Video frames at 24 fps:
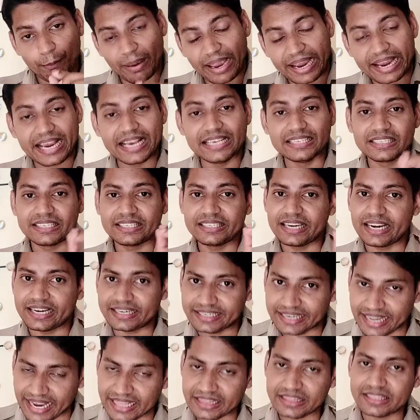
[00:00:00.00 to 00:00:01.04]
वैकेंसी है
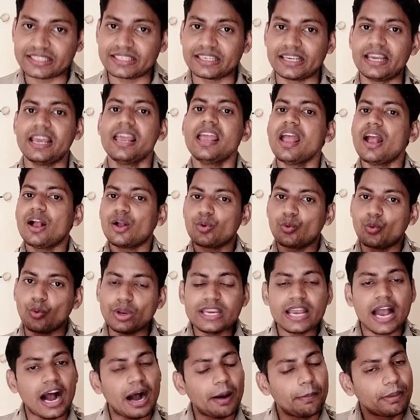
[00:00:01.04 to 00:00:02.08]
टेंथ से
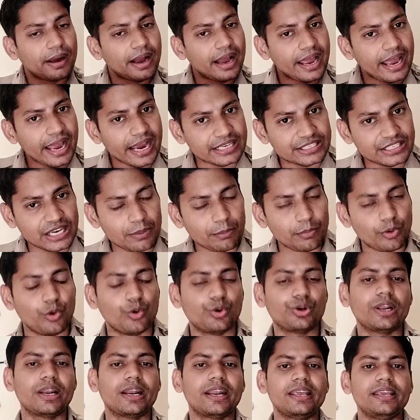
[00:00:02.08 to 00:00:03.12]
कोई आपका एग्ज़ाम
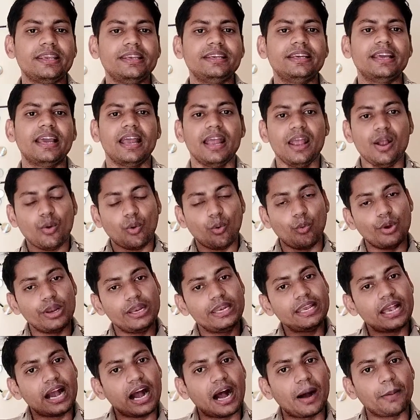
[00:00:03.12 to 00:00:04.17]
होना नहीं है
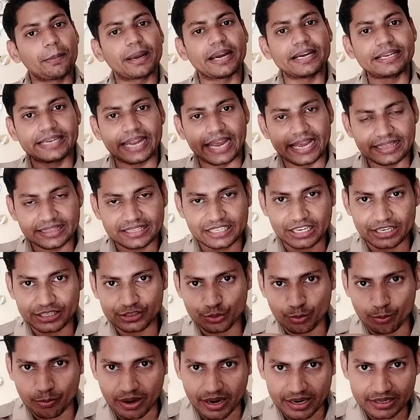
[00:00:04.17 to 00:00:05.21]
ओनली आपके टेंथ की
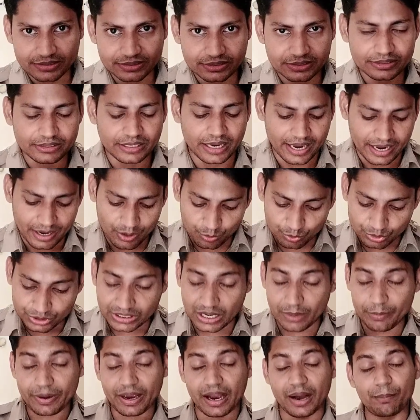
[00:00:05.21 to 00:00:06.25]
जो मार्क्स है
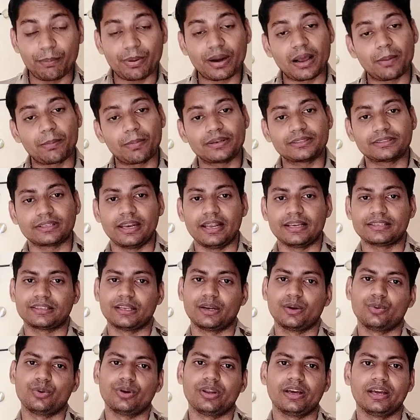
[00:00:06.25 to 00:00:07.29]
उसके बिहार पर आपका
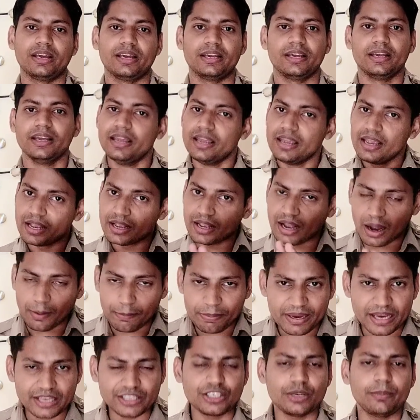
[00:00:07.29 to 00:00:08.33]
सिलेक्शन होना है
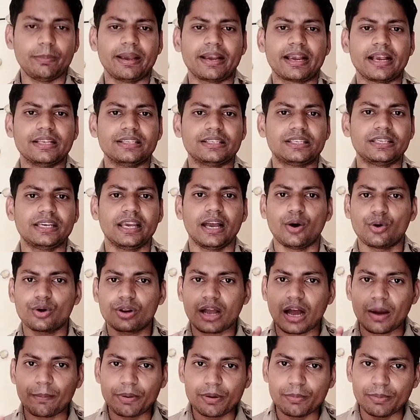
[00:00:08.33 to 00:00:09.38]
काफ़ी अच्छी वैकेंसी है
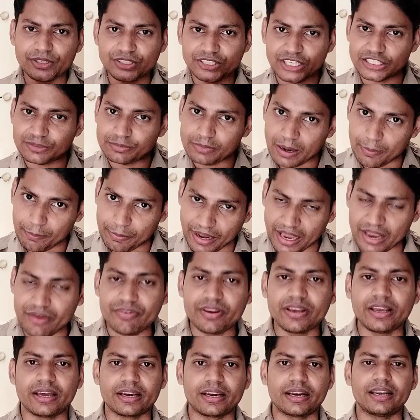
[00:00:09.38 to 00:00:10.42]
और काफ़ी बच्चे इसमें अप्लाई
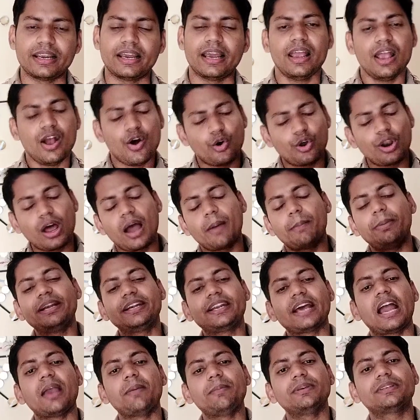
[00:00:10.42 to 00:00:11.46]
भी कर रहे हैं और अभी
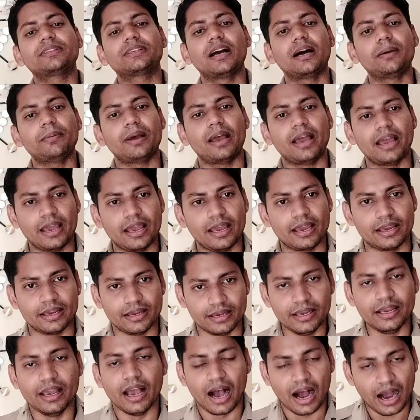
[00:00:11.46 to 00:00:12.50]
टाइम इसका
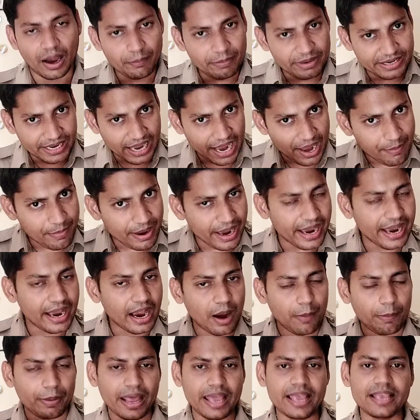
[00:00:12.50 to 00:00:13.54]
है अभी टाइम है
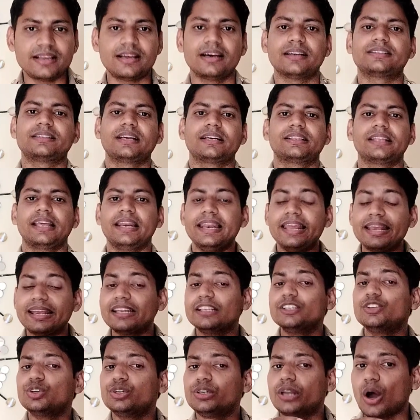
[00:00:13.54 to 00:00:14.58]
अप्लाई कर सकते हैं
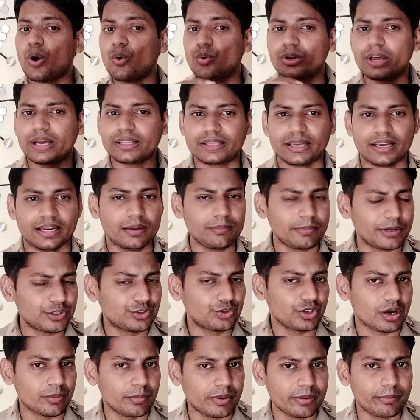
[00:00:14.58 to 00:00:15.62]
लेकिन जो डाउट आता है ना
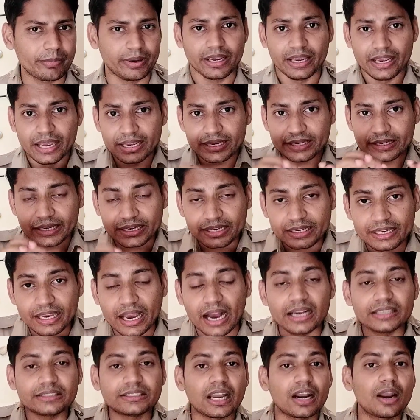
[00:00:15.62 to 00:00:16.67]
बच्चों के मन में कि
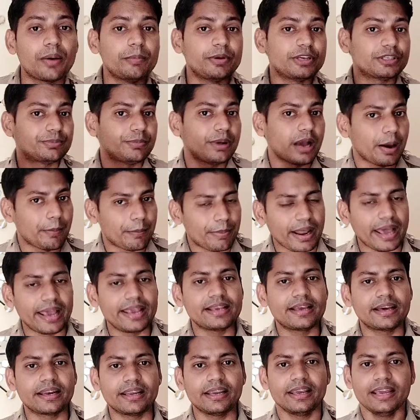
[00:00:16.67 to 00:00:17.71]
क्या सर हम इसमें
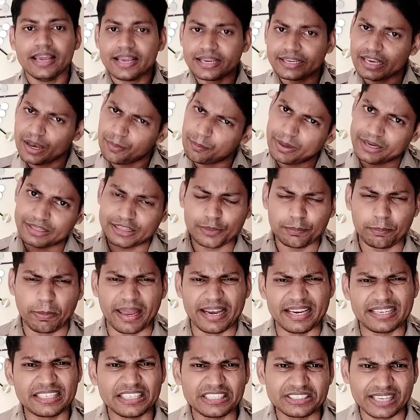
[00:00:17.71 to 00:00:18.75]
अप्लाई करें क्या भर्ती
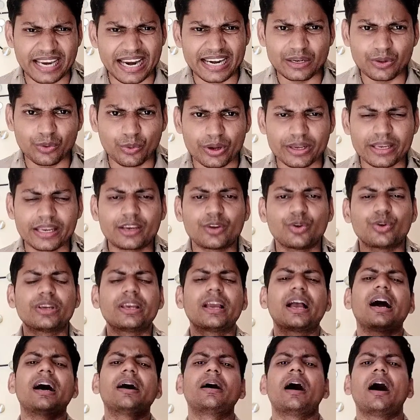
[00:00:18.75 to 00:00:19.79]
पहले से सेट हो गई
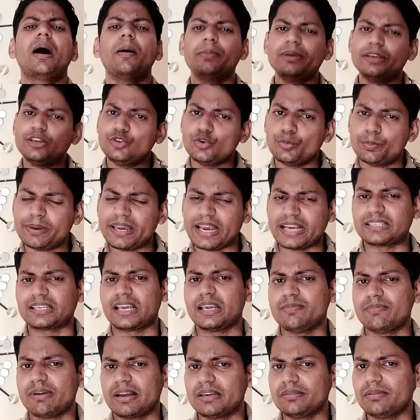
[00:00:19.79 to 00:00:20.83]
क्योंकि आप यू पी एस
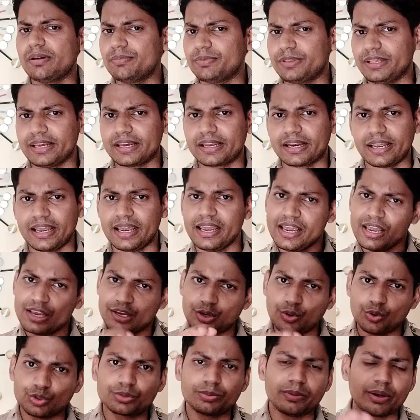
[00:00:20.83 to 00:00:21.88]
आई वाले देख रहे हैं
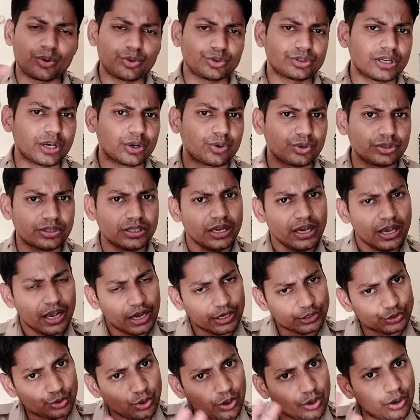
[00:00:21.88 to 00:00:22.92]
कि उसमें कुछ ना कुछ
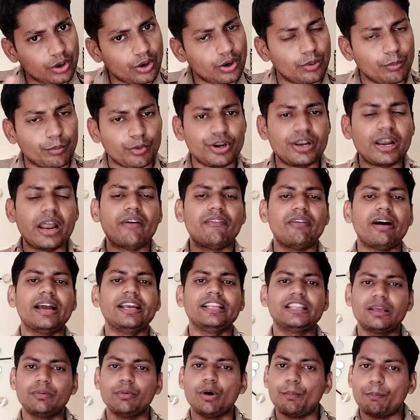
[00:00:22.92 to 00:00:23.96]
जो मुन्ना
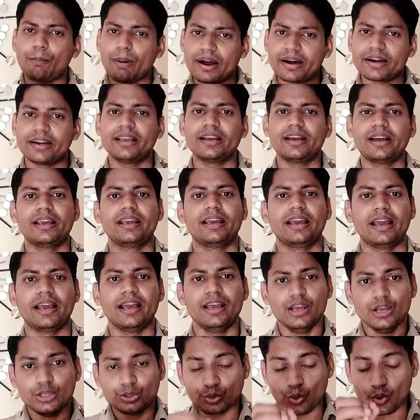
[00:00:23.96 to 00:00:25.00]
भाई थे वो पकड़े गए हैं
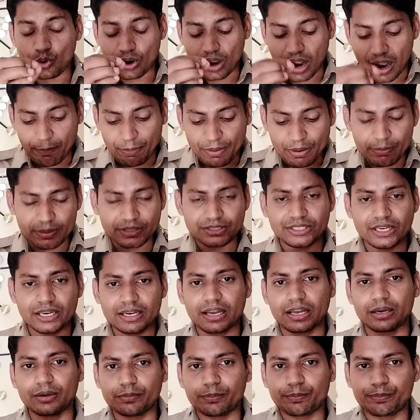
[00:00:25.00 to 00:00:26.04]
तो काफ़ी बच्चे
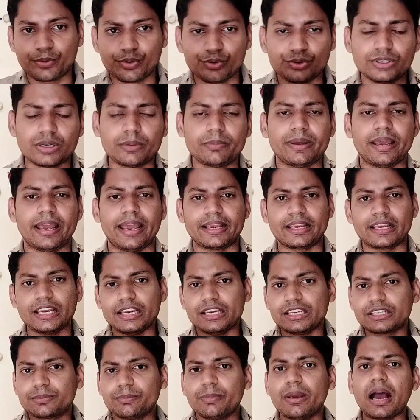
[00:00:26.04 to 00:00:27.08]
कन्फ्यूजन में है कि
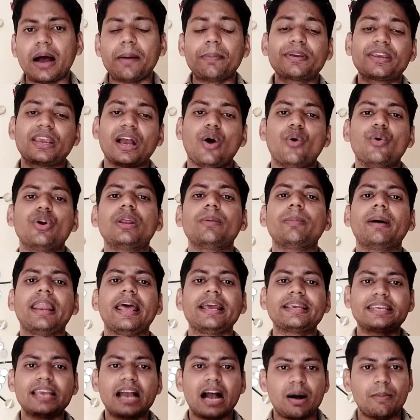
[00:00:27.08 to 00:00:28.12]
इसमें अब क्या होने वाला
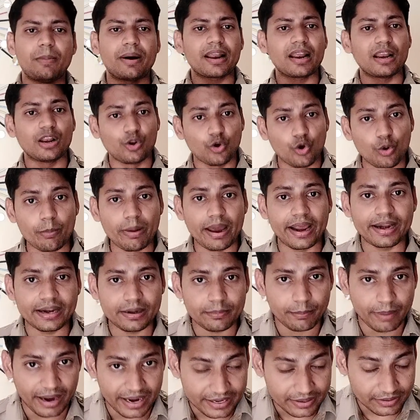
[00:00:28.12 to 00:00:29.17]
है क्या हमारा लो
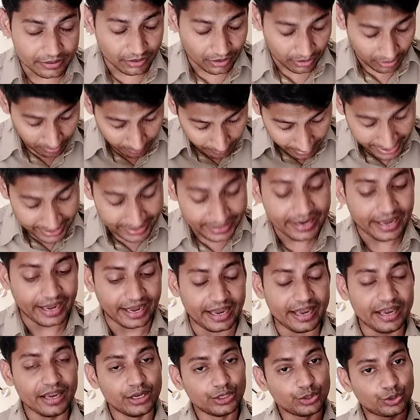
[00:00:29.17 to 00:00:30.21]
मेरिट
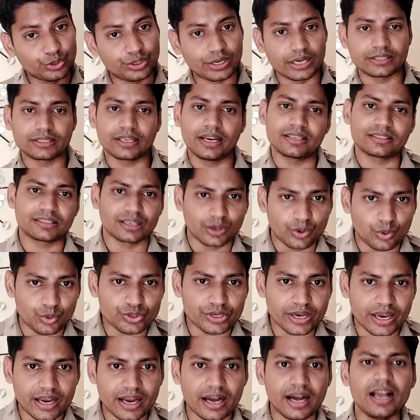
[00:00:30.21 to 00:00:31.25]
है तो क्या सिलेक्शन हो
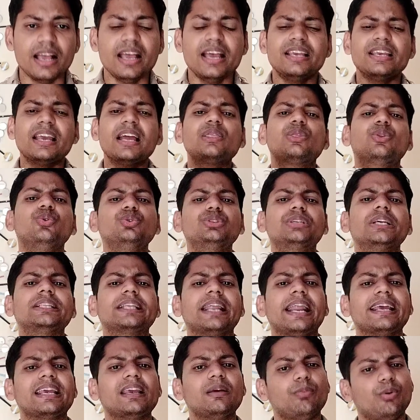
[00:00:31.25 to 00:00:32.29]
जाएगा या दूसरी
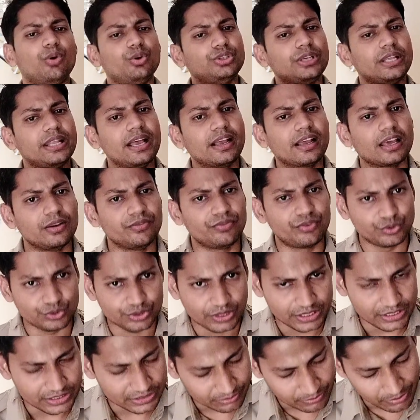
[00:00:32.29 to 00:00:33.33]
तरह की बहुत ज़्यादा
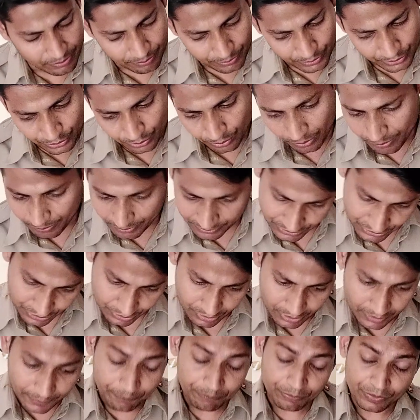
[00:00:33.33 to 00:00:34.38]
कन्फ्यूजन इसमें वीडियो में बच्चे